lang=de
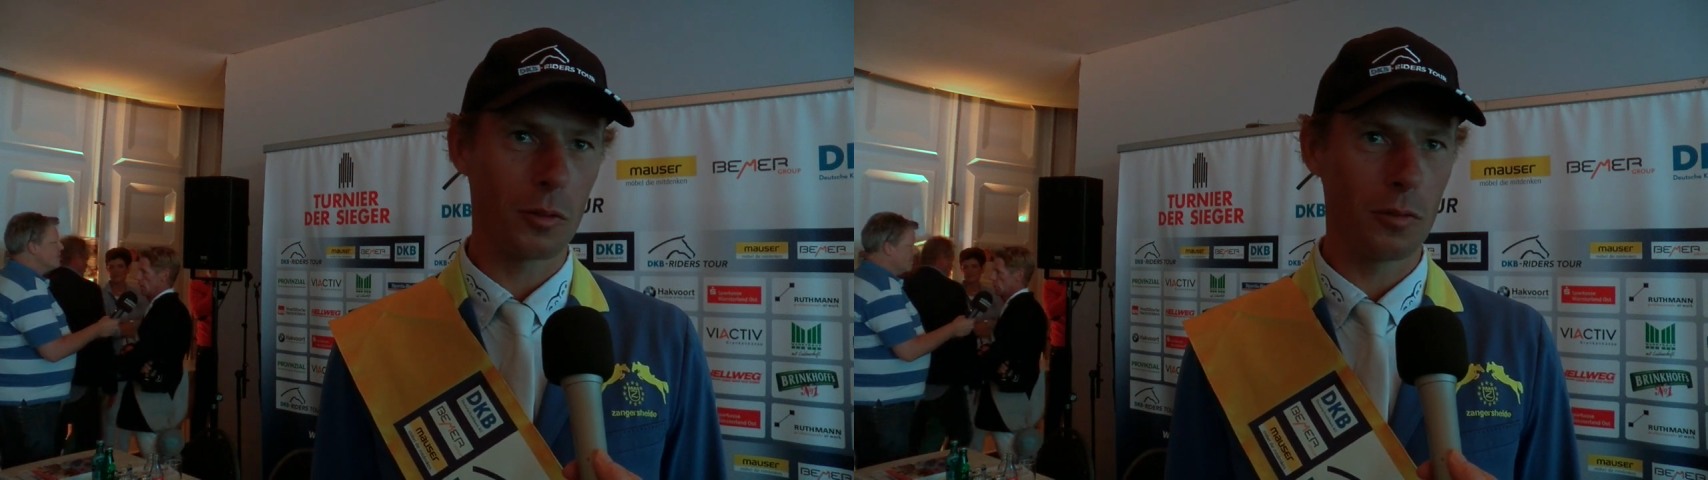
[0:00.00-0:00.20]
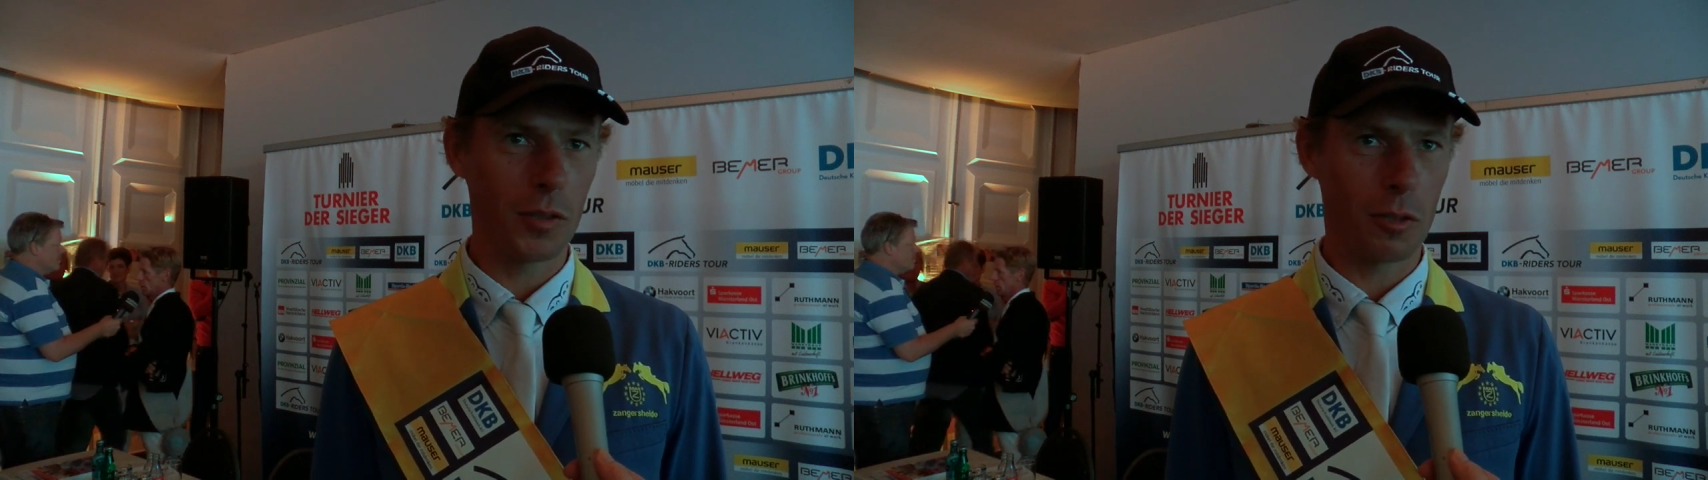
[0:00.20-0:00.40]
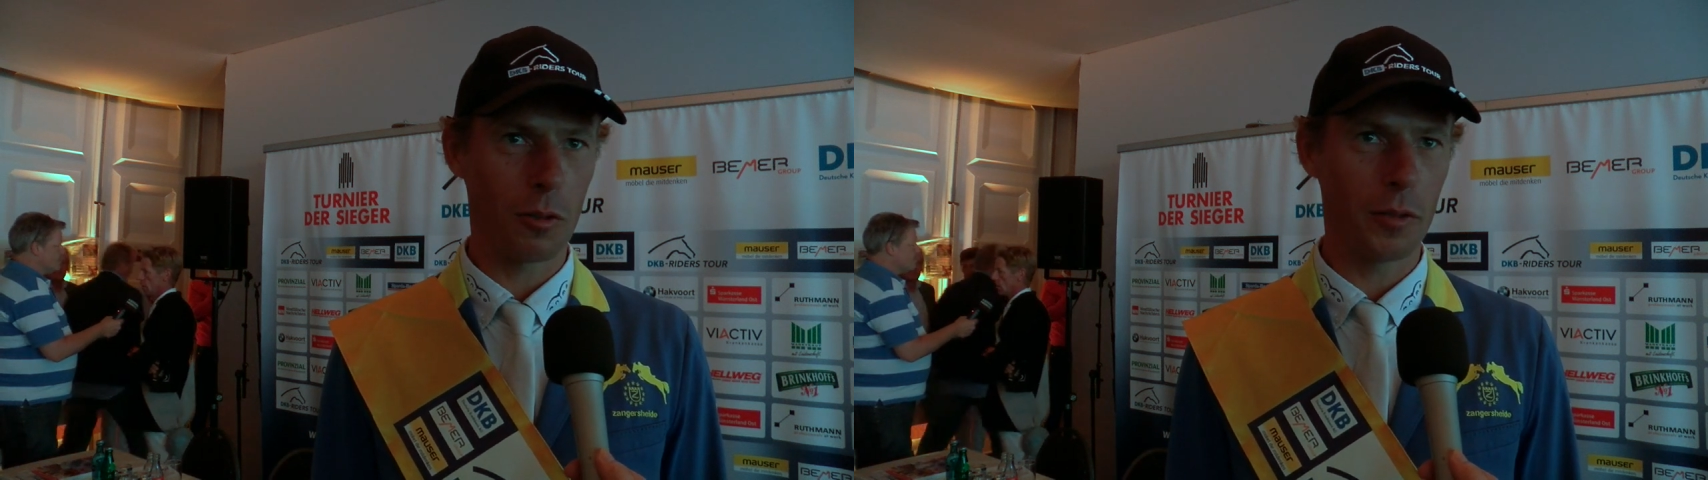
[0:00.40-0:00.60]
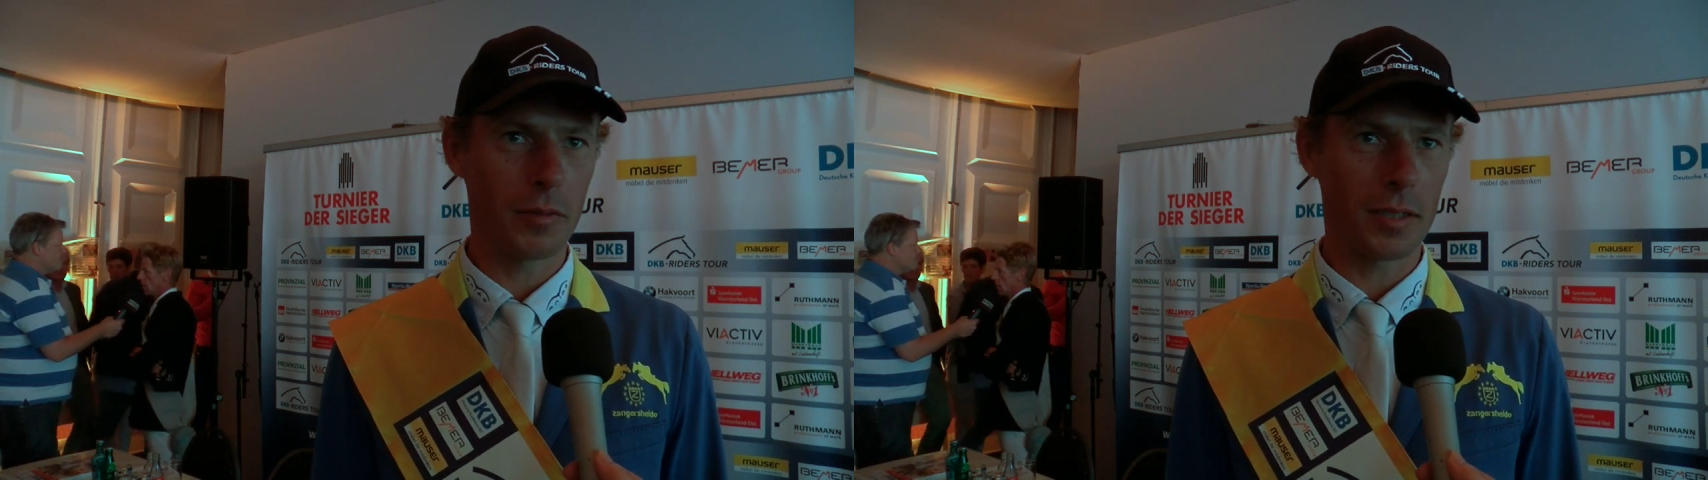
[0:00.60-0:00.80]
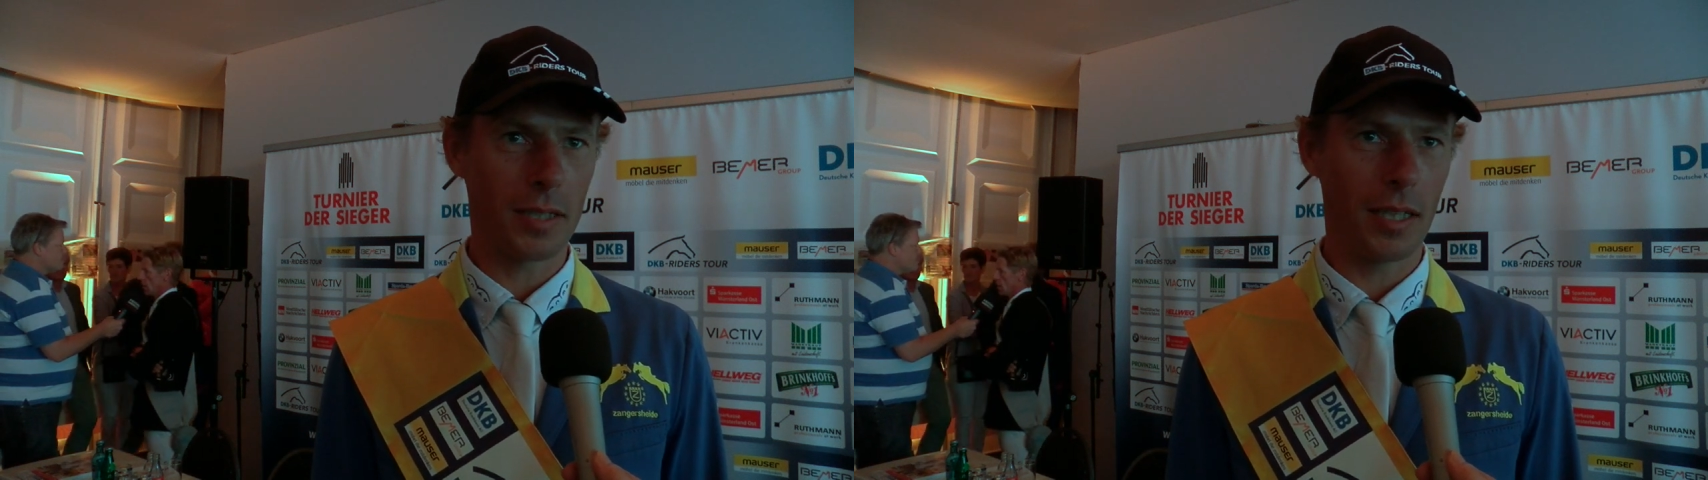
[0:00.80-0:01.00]
so wie es
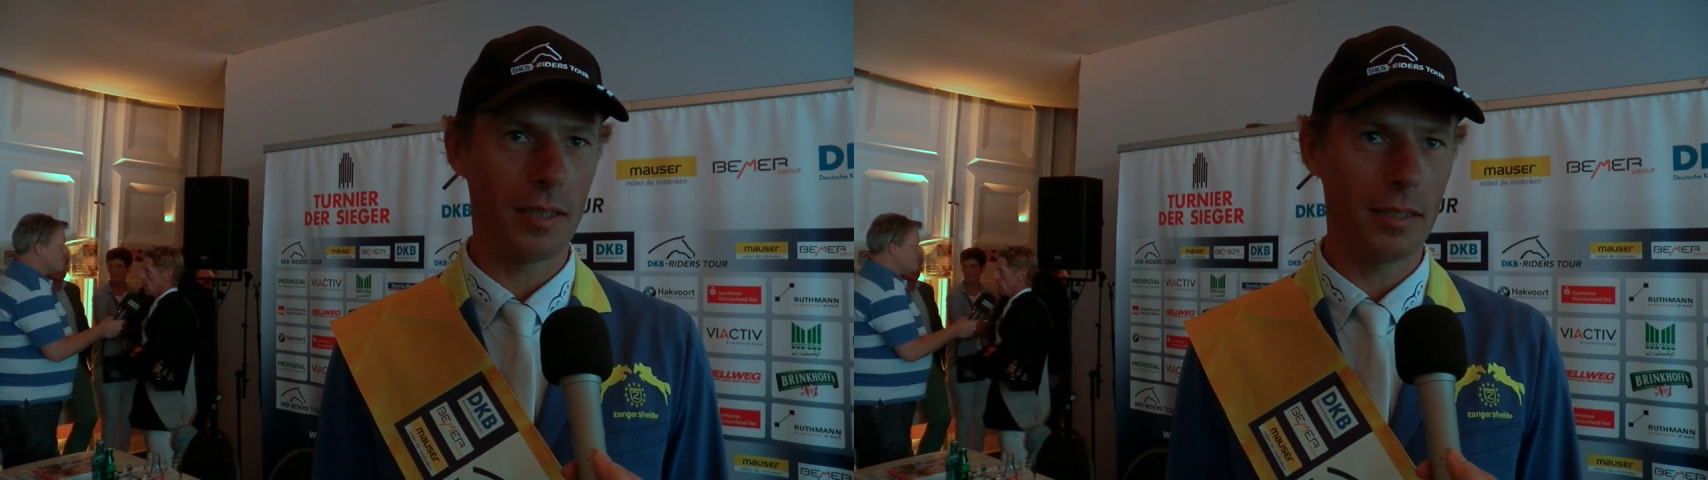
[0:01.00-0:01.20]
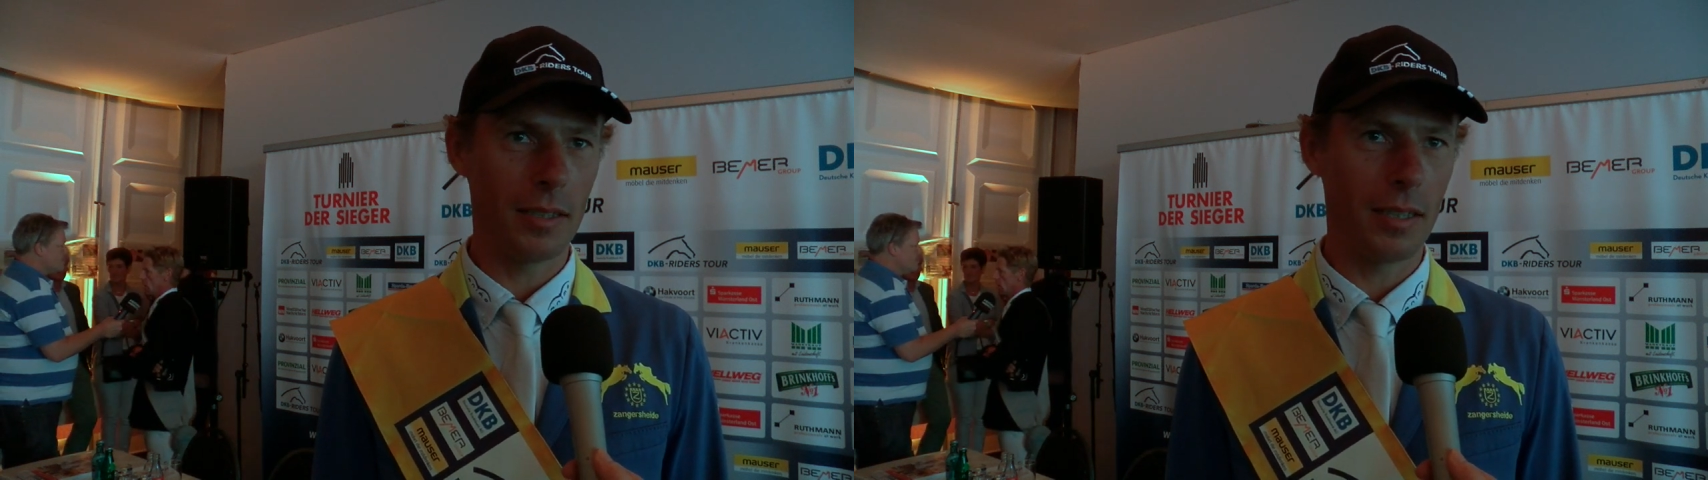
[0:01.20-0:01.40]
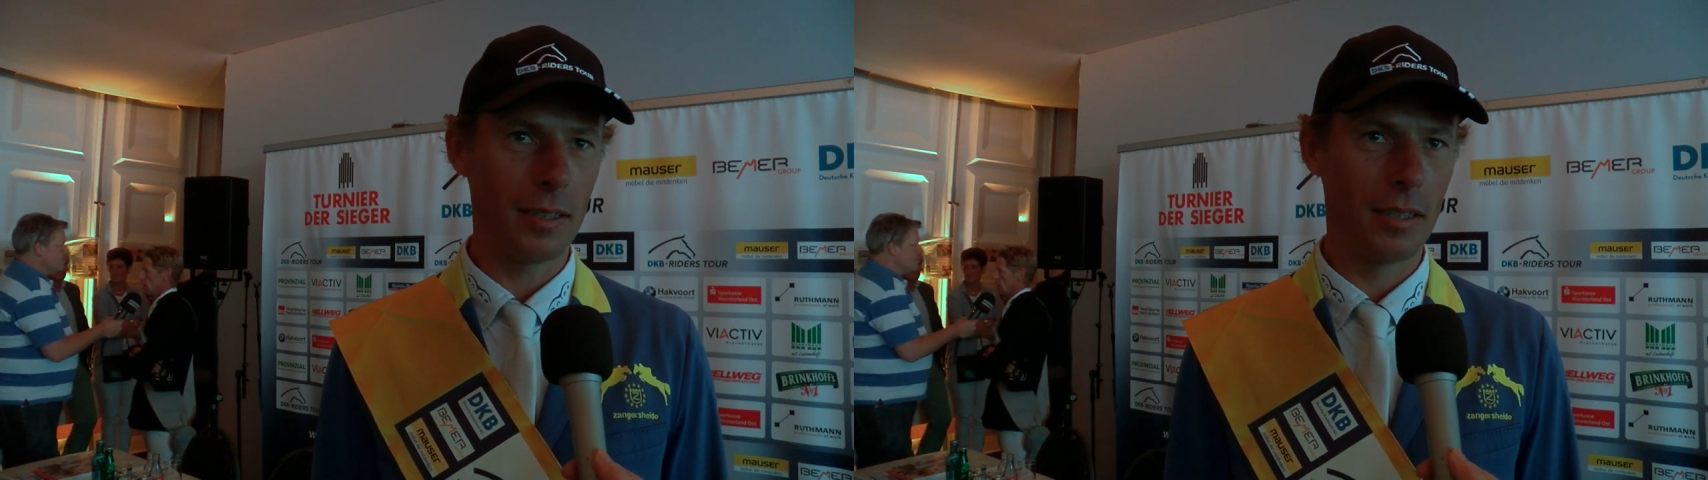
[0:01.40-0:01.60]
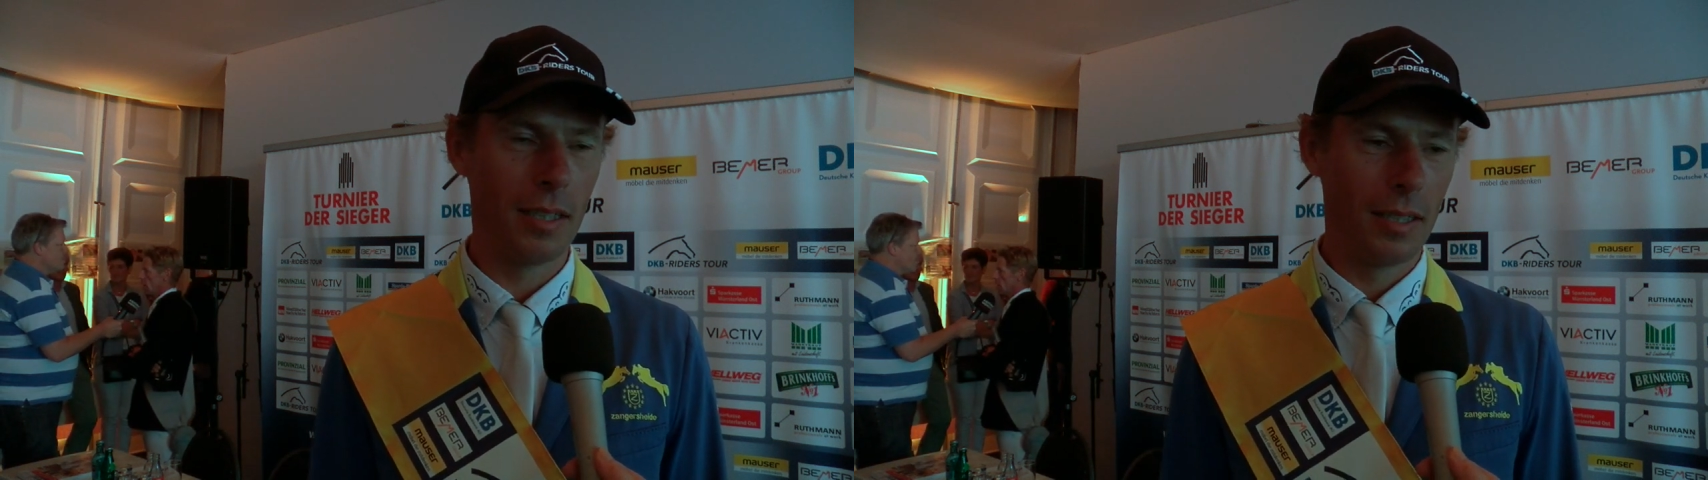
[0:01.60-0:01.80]
läuft jetzt gerade in der